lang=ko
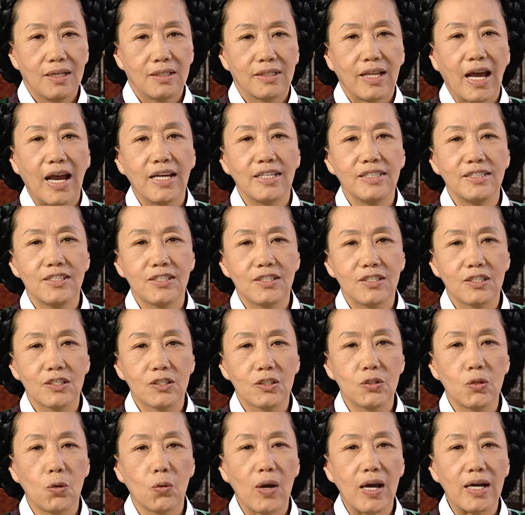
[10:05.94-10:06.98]
나인들은
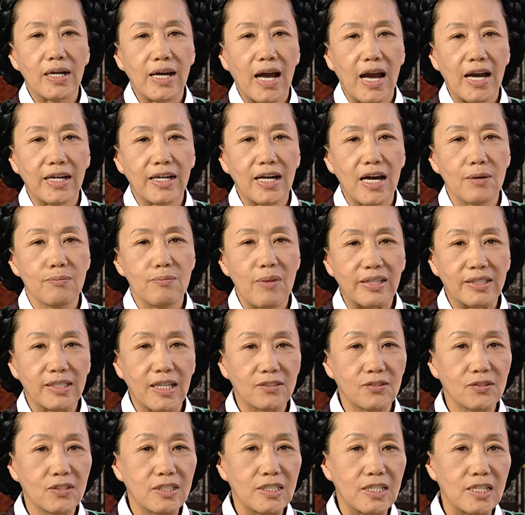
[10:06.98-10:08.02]
그동안 각각
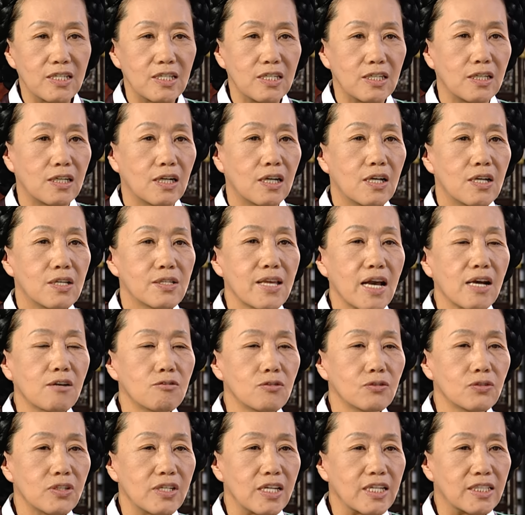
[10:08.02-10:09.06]
맡았던 일을
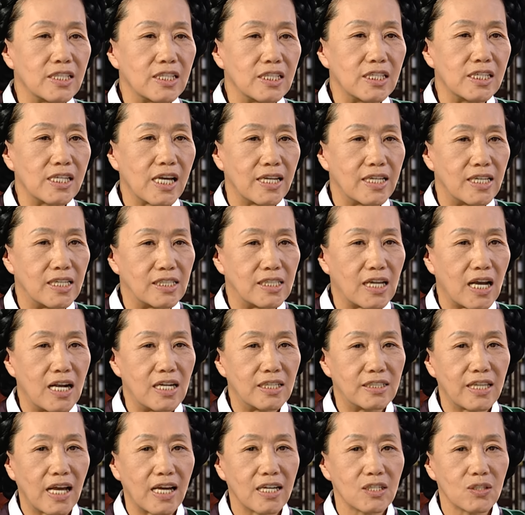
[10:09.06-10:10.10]
상궁들의 지시하에
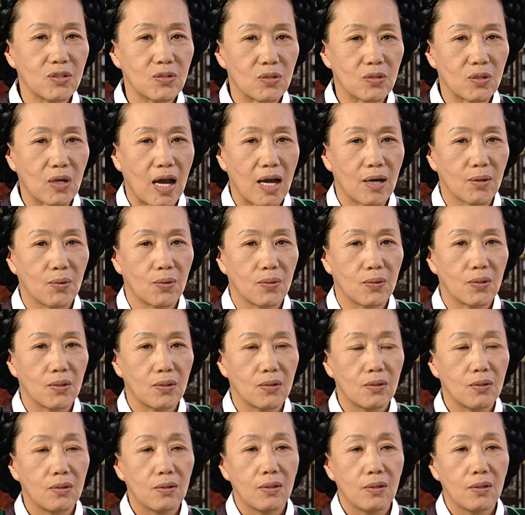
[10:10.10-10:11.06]
잘 따르도록 하고